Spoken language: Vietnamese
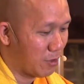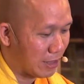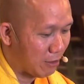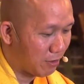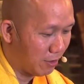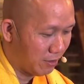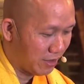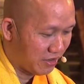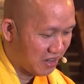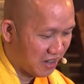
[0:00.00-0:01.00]
mà sáo tưởng
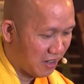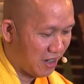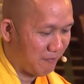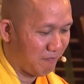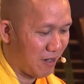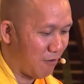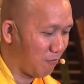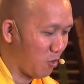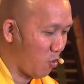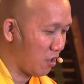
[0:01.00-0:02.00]
này ghê lắm học
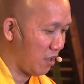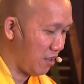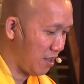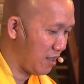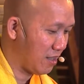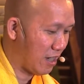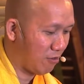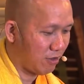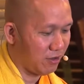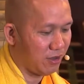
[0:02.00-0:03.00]
thuộc kỹ cái này
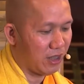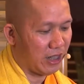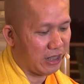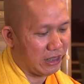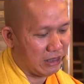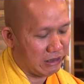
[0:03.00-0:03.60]
sáo tưởng này